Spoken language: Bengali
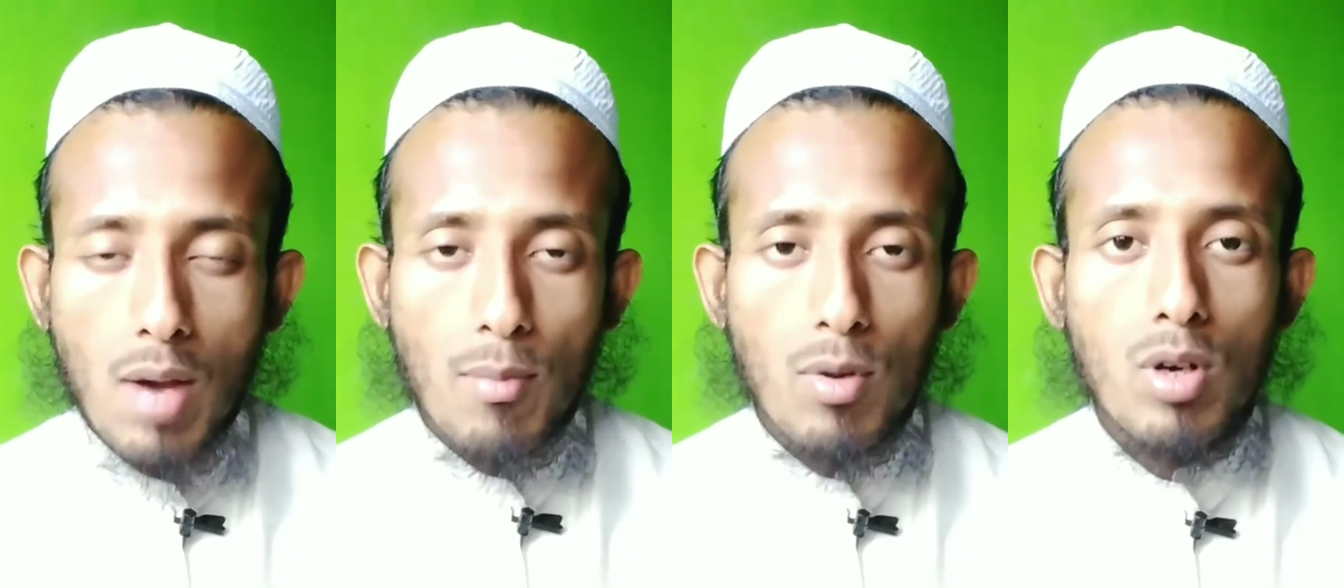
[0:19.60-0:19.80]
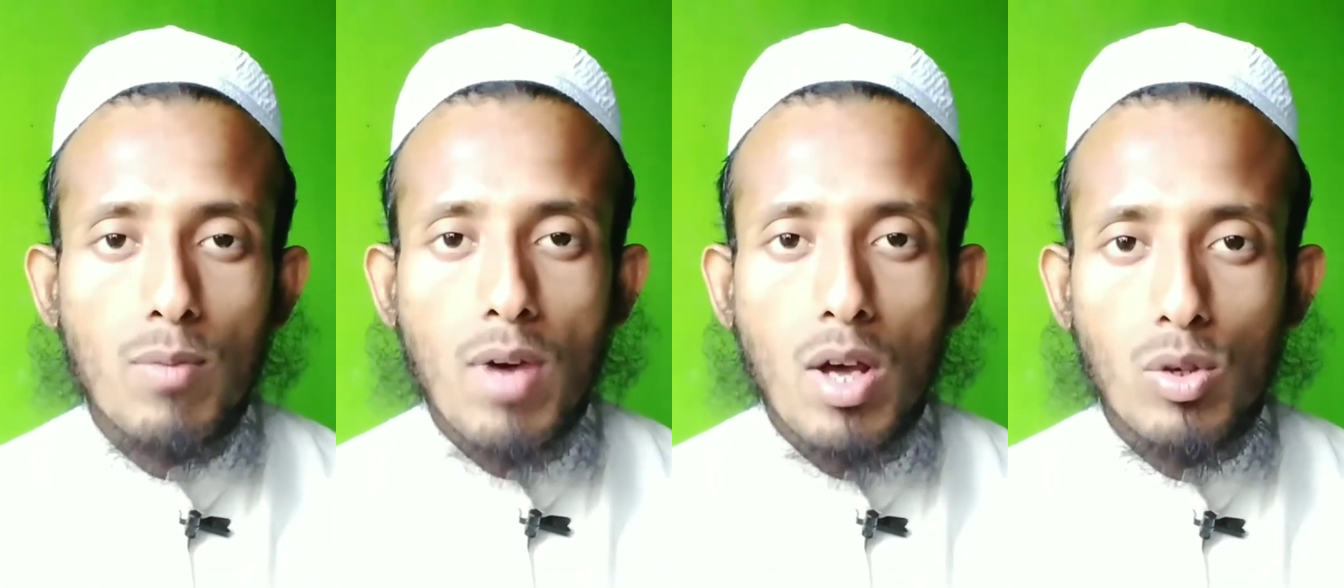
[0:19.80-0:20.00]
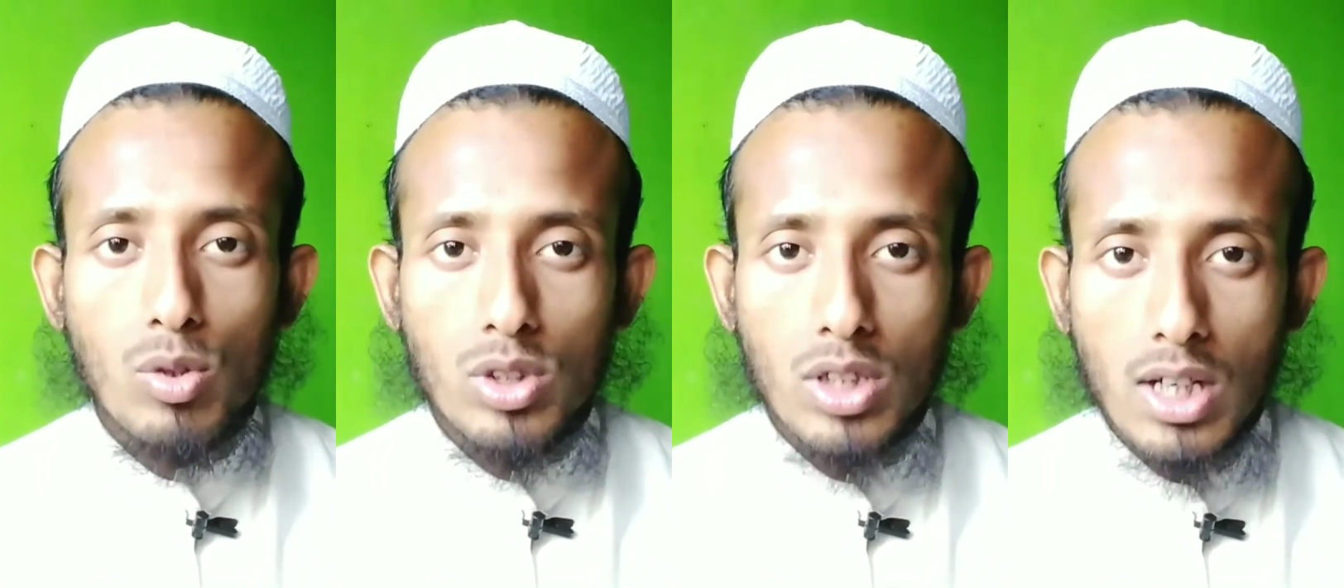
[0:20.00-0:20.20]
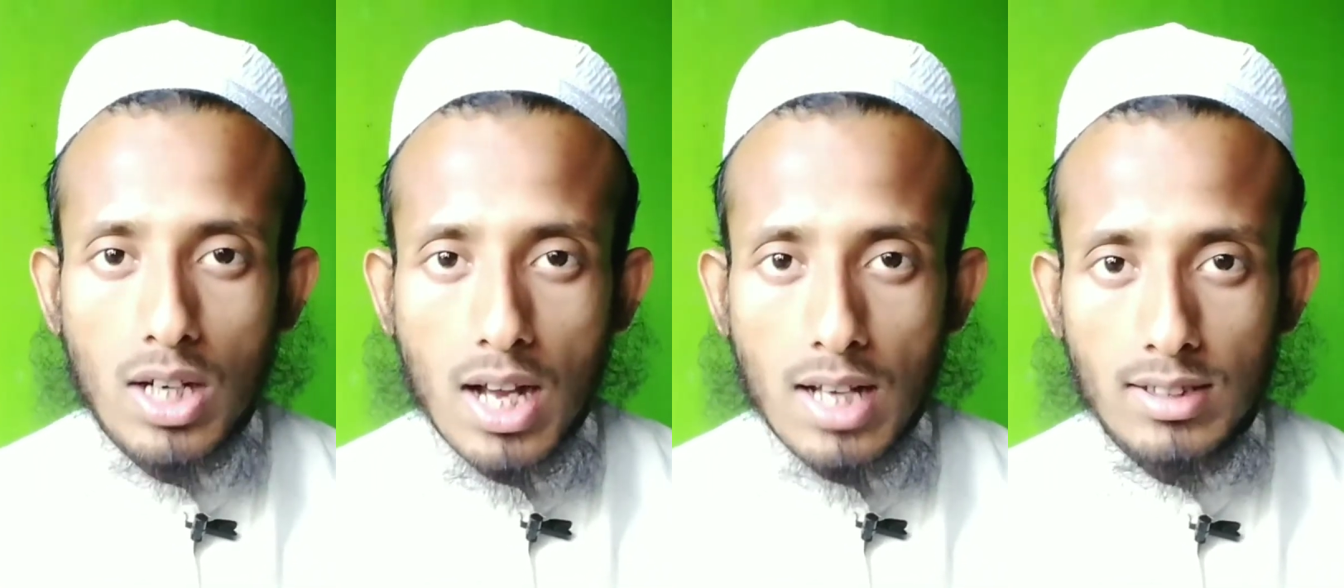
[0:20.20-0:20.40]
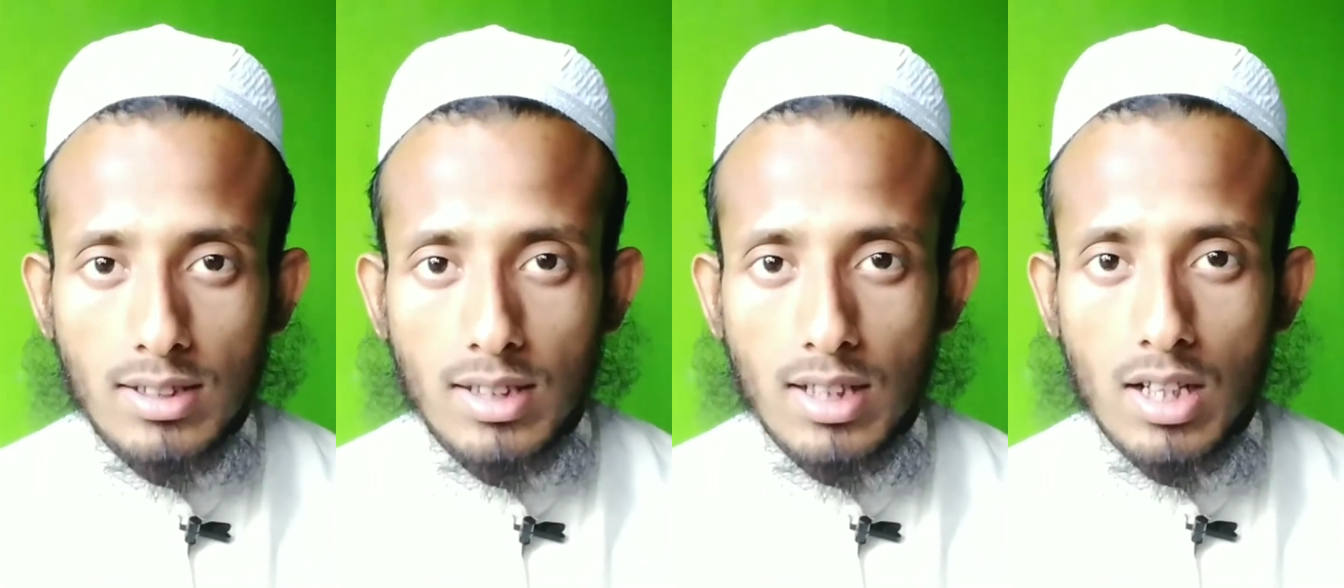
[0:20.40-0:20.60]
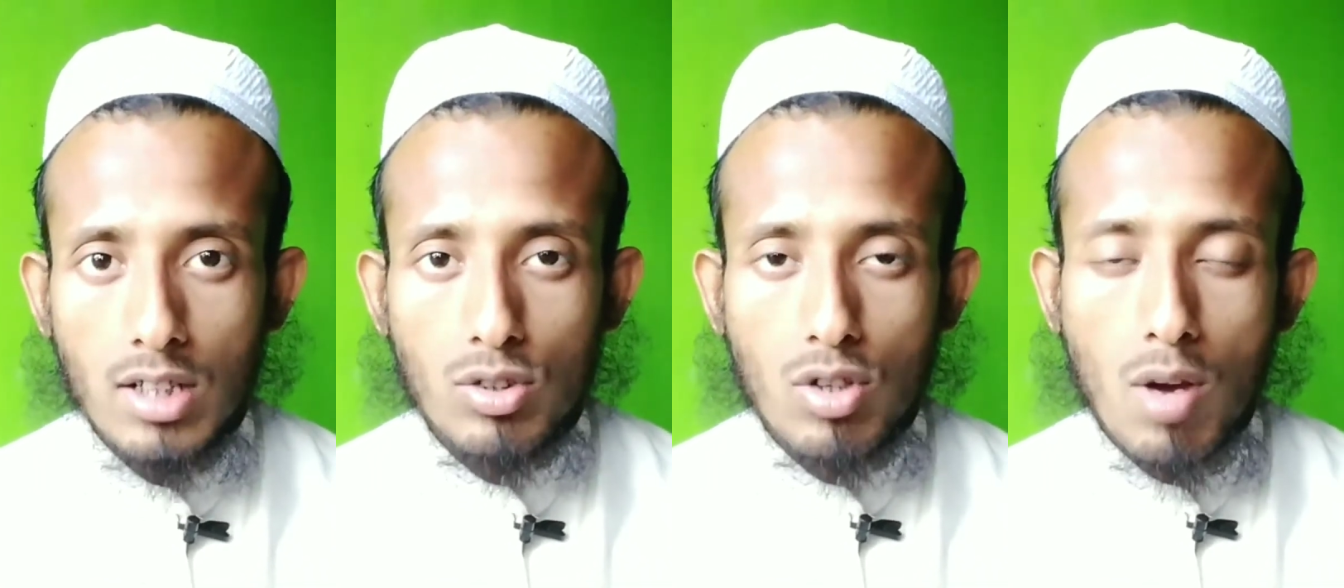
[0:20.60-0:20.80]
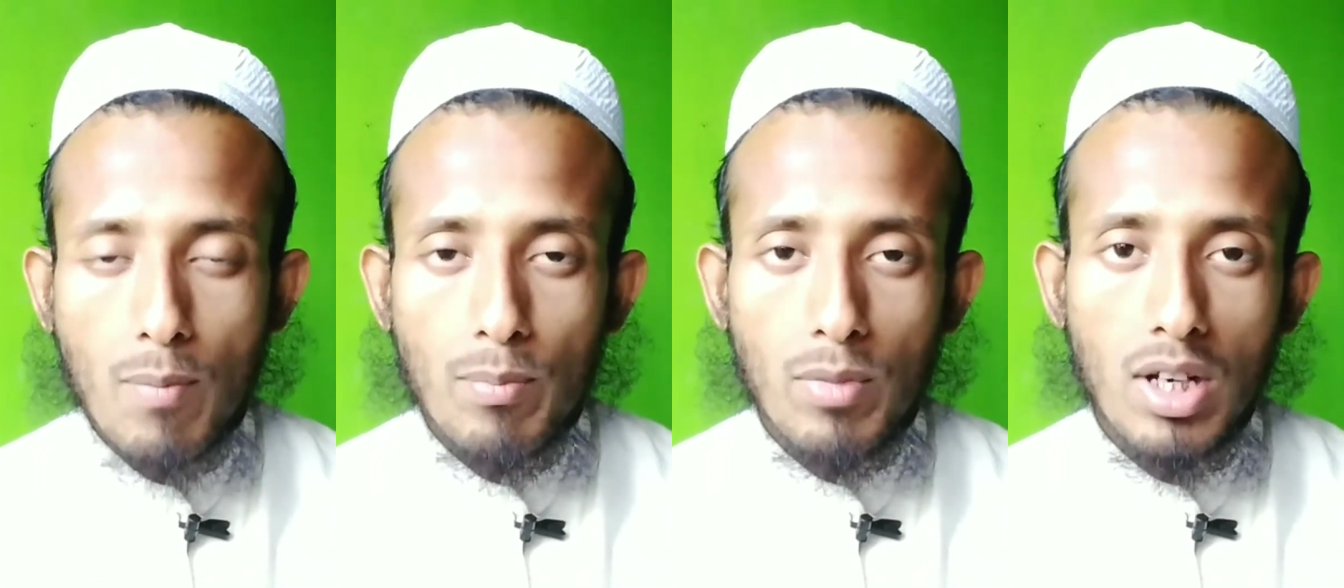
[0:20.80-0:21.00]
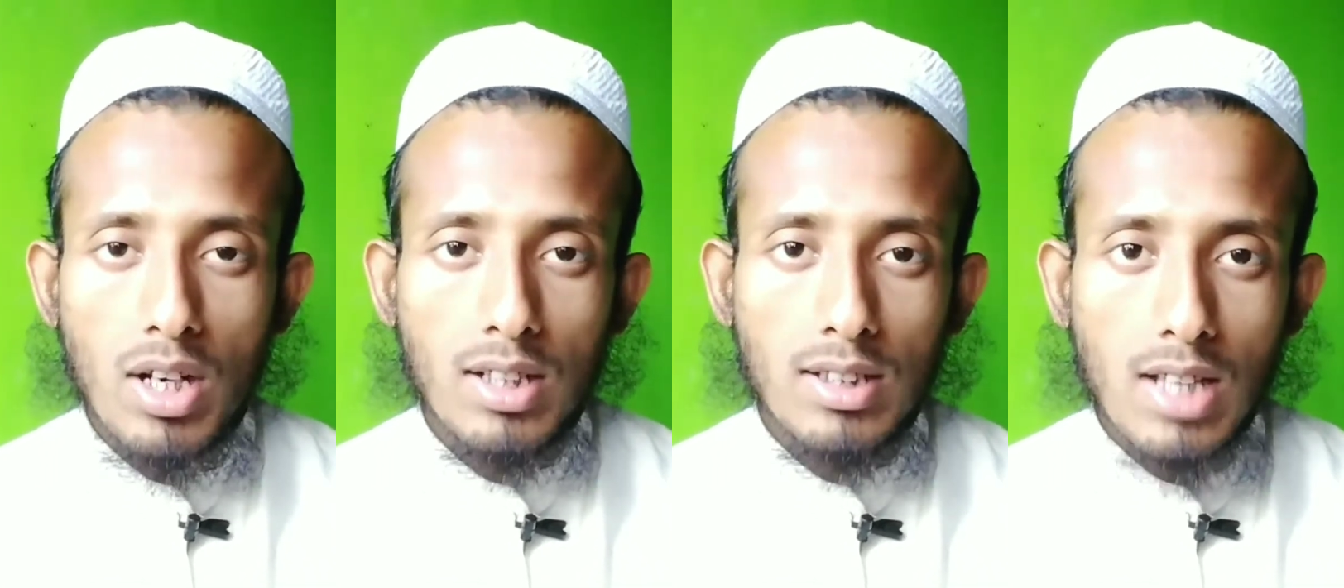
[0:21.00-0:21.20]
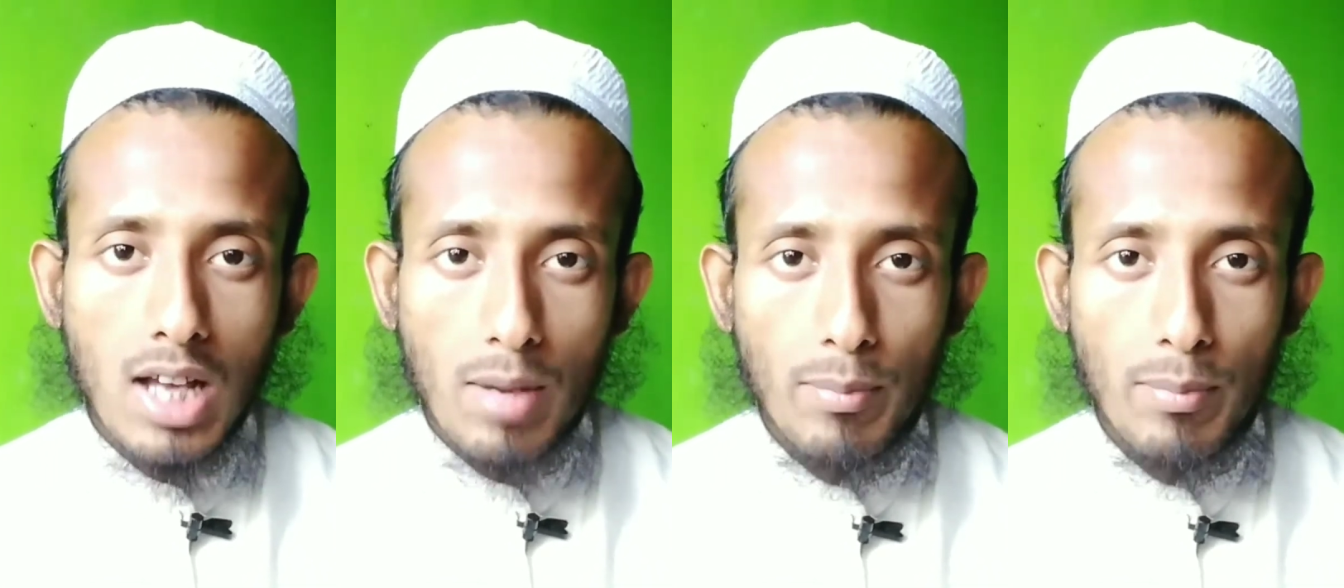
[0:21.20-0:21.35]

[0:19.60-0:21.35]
এমন মানুষের কাছ থেকে স্বপ্নের